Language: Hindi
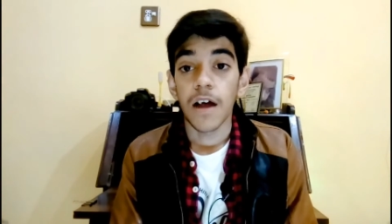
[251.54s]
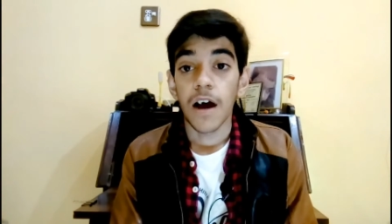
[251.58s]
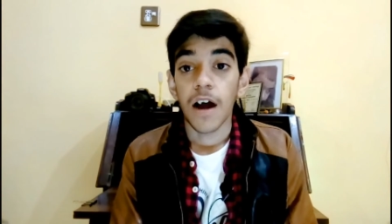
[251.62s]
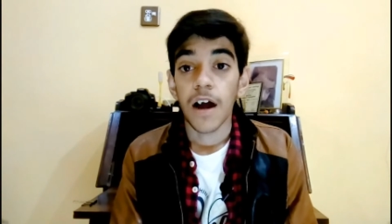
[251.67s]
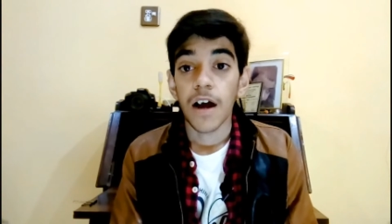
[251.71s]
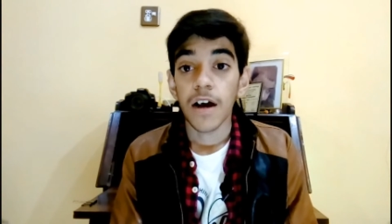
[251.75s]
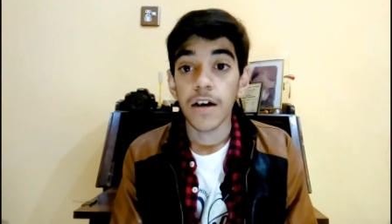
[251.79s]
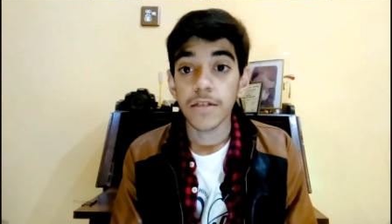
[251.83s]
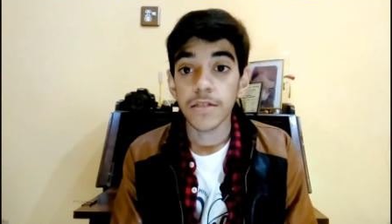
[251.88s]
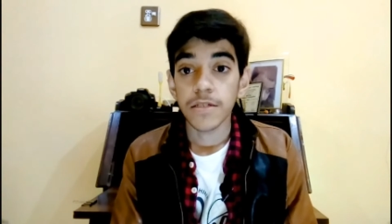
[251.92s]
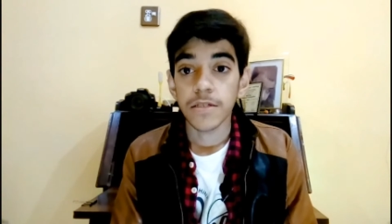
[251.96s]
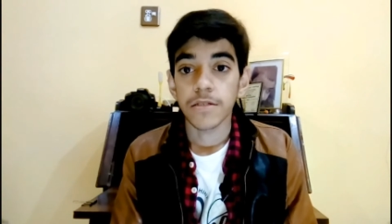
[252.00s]

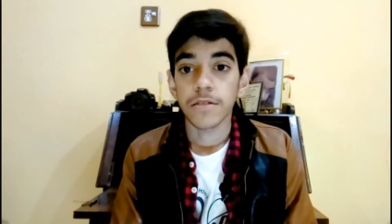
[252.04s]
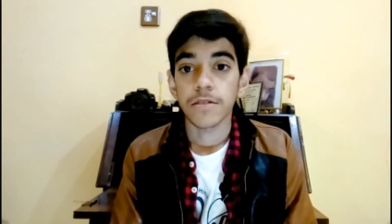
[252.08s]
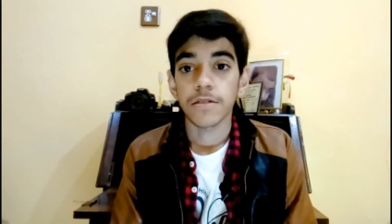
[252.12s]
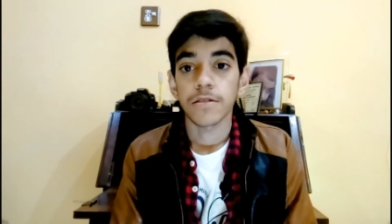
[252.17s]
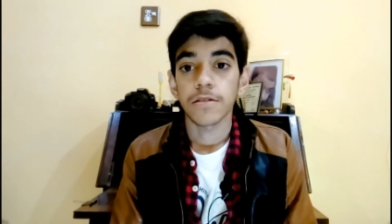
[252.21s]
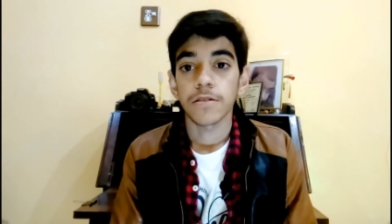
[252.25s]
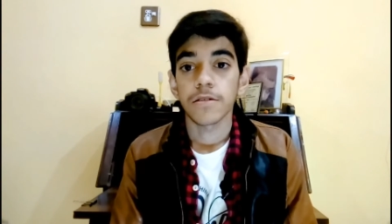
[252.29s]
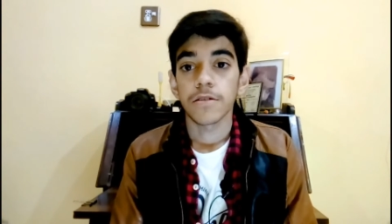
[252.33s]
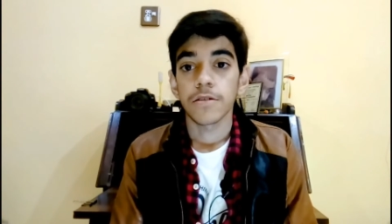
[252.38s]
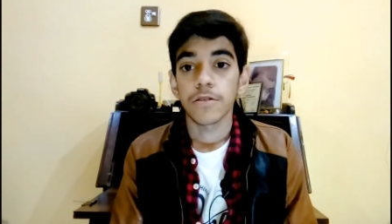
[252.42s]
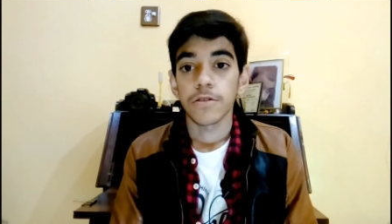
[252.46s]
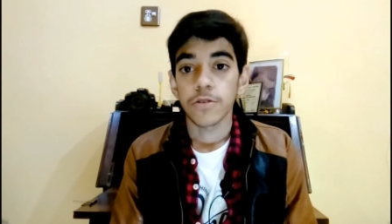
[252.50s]
लास्ट
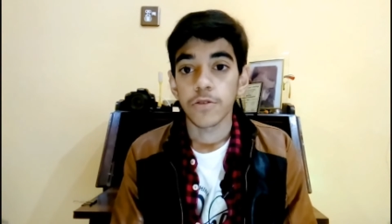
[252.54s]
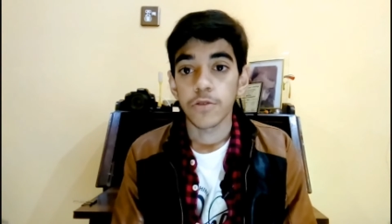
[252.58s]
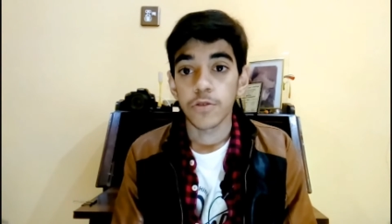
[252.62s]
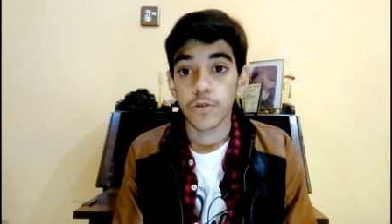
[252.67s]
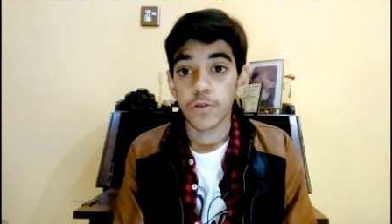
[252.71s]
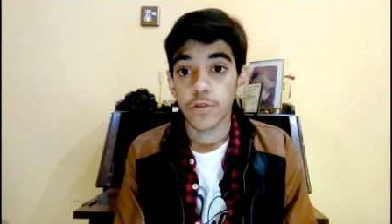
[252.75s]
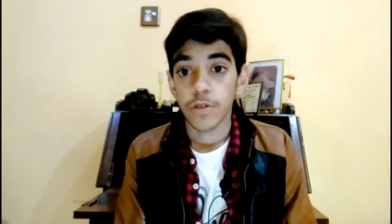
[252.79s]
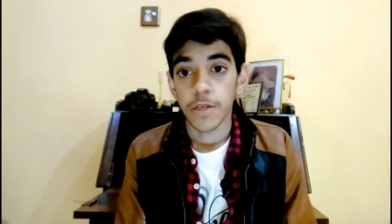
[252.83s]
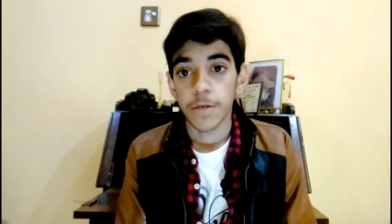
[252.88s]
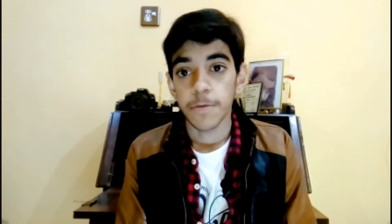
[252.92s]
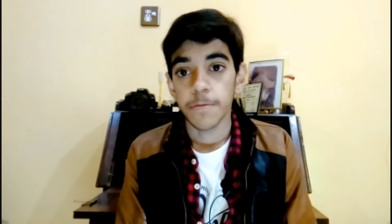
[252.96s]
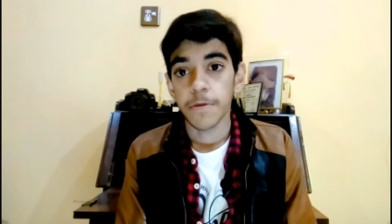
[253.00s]

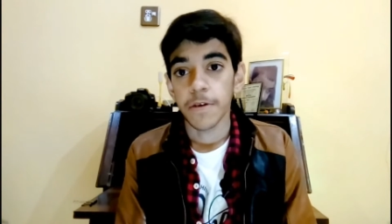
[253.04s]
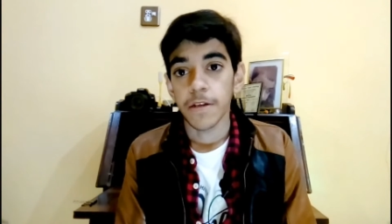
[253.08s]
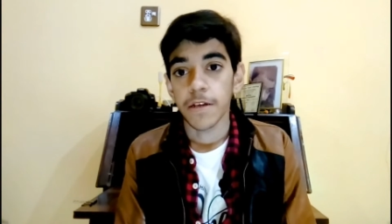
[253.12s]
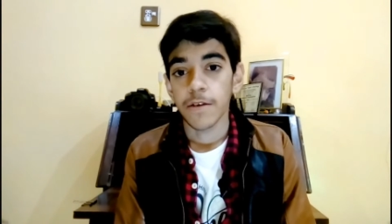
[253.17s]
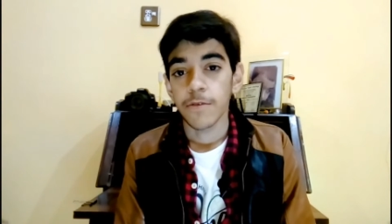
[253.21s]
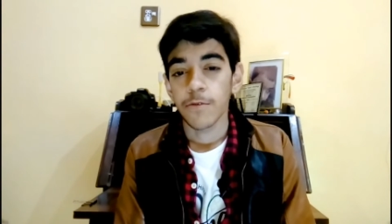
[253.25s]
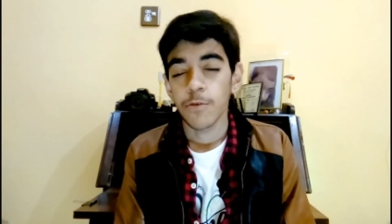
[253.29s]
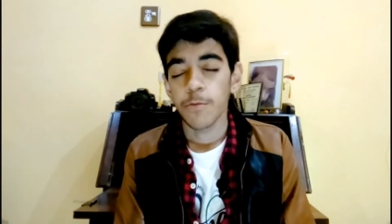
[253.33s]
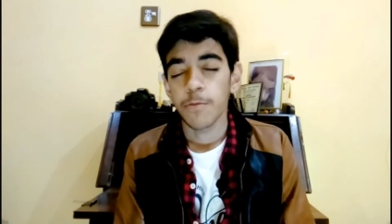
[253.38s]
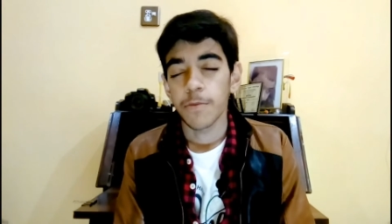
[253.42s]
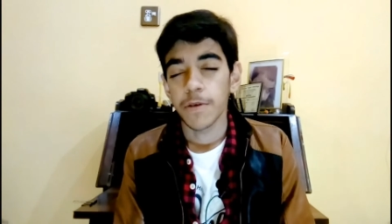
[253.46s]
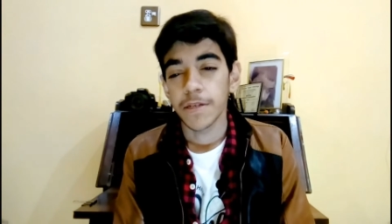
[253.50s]
जो टिप है
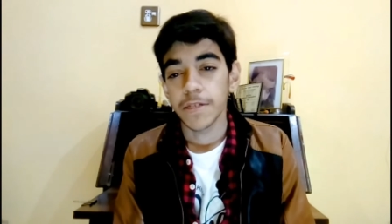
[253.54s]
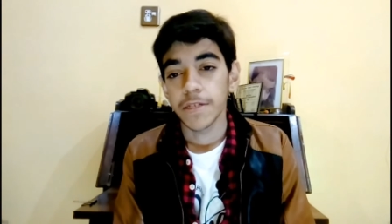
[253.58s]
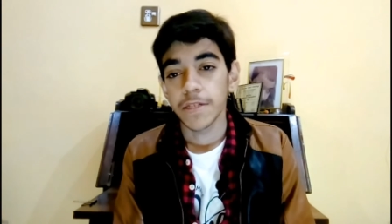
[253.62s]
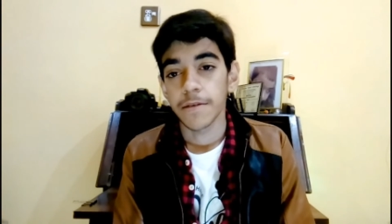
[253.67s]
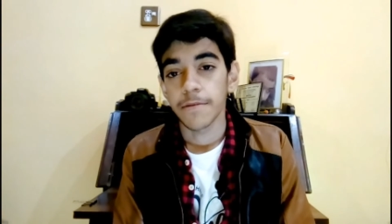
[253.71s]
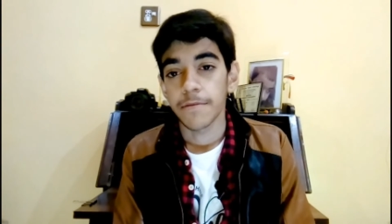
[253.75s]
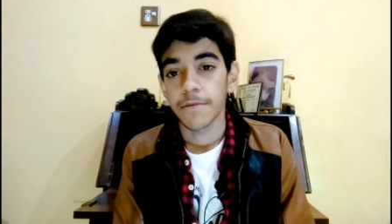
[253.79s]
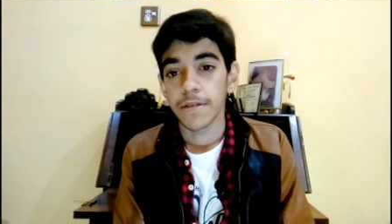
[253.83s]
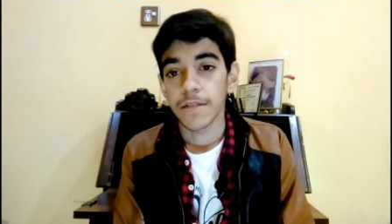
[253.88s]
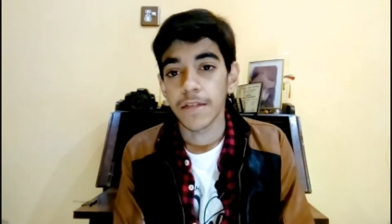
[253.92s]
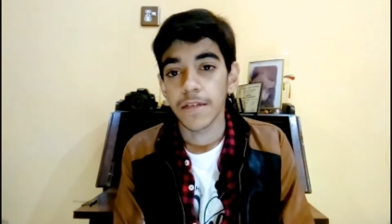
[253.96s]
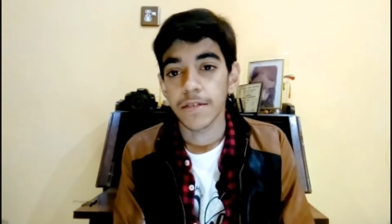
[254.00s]
ना वो बड़ी
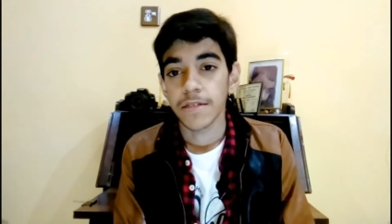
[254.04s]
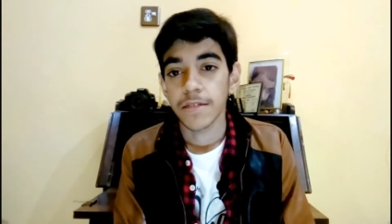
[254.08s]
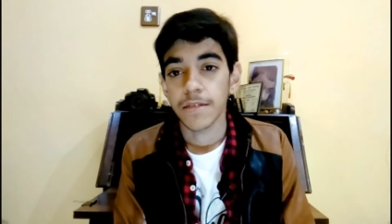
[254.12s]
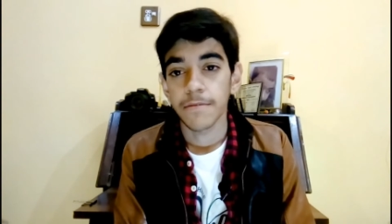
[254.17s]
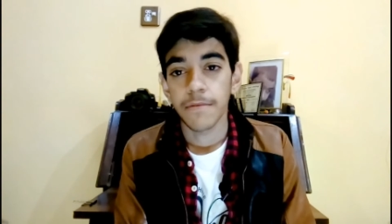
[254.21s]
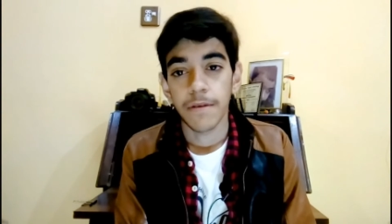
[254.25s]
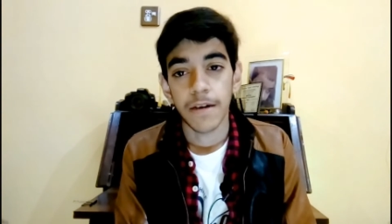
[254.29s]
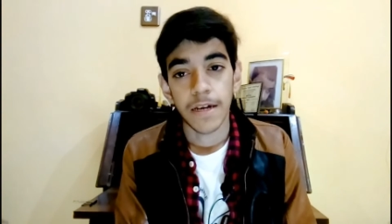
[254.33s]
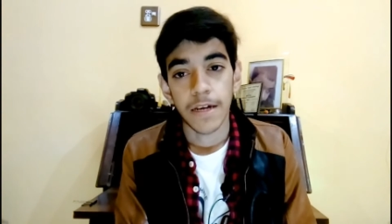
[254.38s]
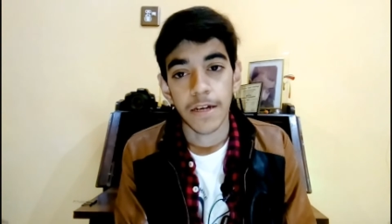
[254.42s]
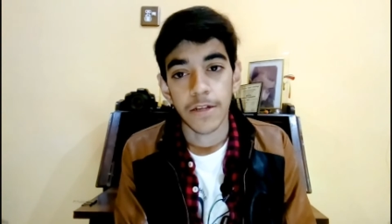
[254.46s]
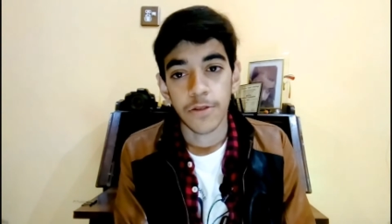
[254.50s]
ज़बरदस्त
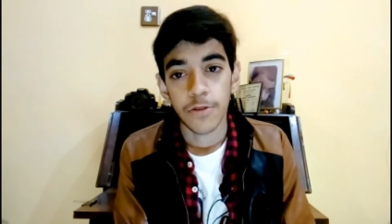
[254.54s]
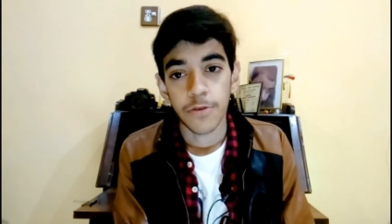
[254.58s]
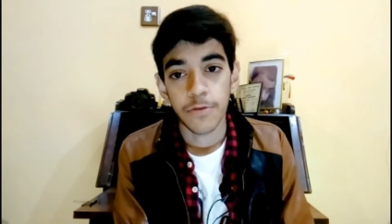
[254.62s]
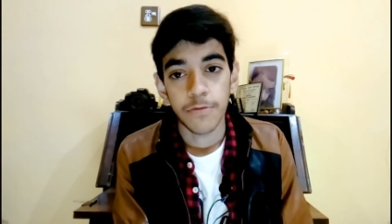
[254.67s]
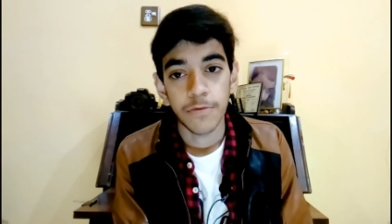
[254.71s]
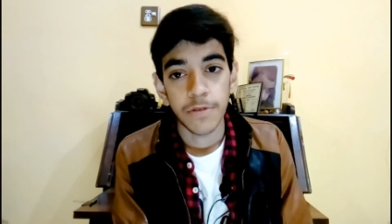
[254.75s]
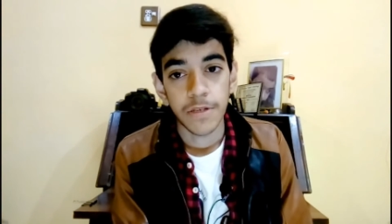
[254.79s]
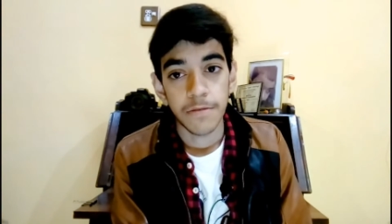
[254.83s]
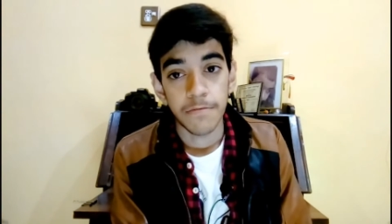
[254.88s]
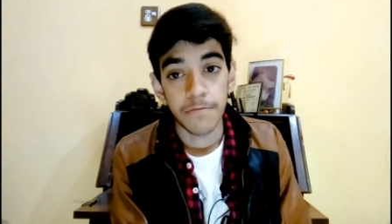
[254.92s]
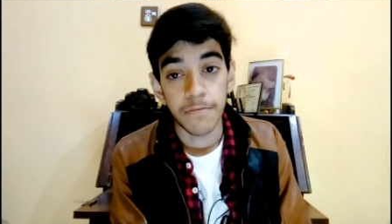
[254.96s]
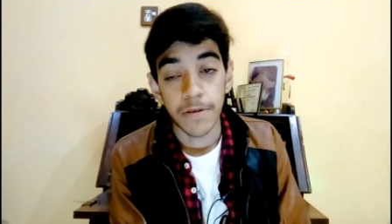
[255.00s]
है मैं कहता
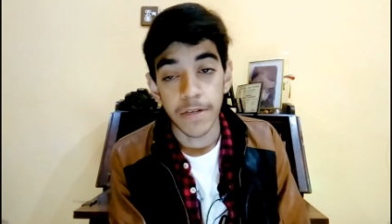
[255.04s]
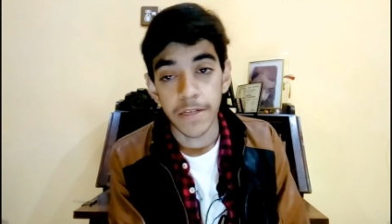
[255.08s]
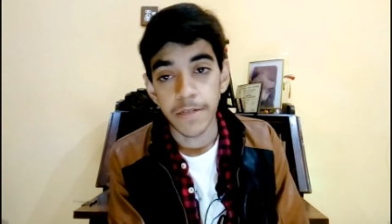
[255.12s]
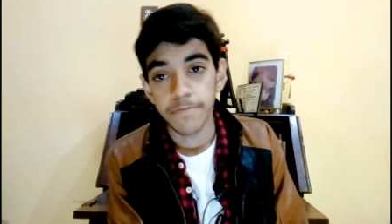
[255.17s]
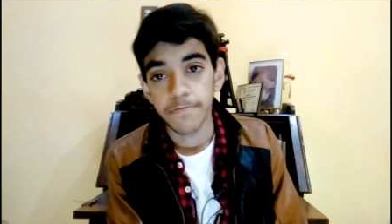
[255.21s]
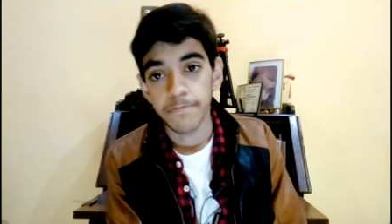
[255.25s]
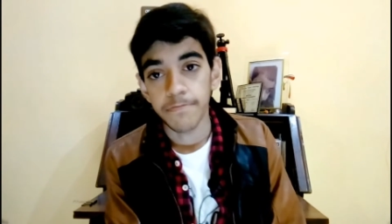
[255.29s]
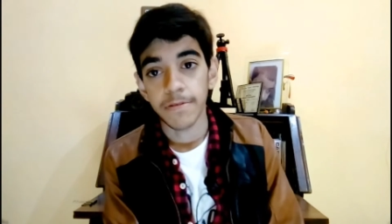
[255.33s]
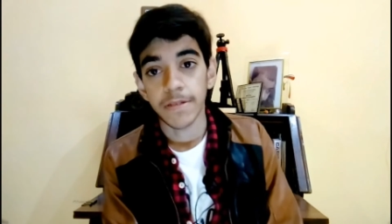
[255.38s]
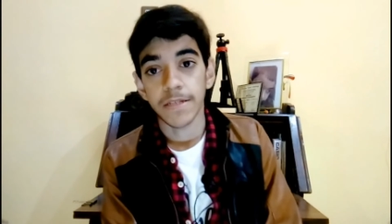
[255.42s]
हूँ मुझे बड़ी